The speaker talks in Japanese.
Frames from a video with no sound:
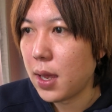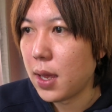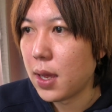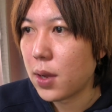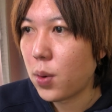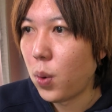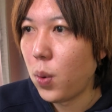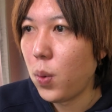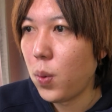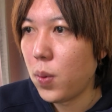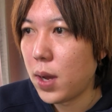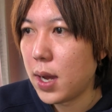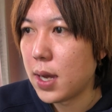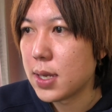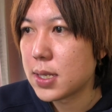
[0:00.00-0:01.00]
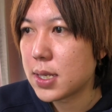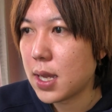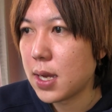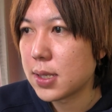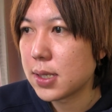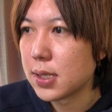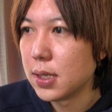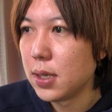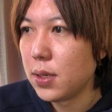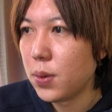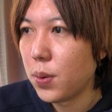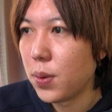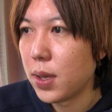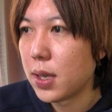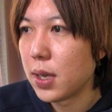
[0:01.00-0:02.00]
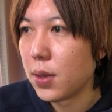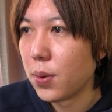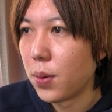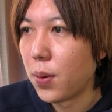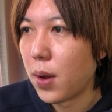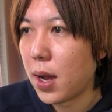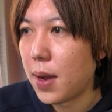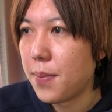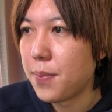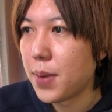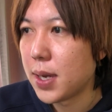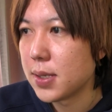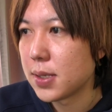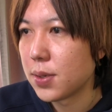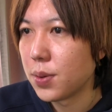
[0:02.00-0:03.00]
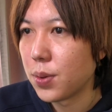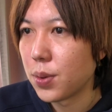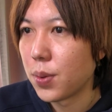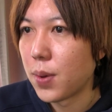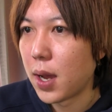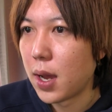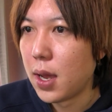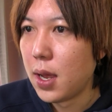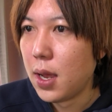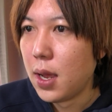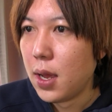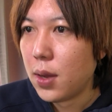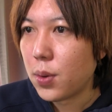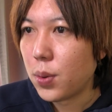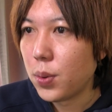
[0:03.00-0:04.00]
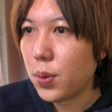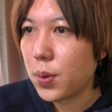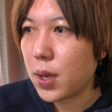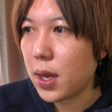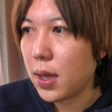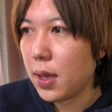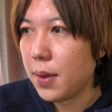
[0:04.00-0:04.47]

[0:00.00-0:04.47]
えー、混和した水溶液を販売することはこのが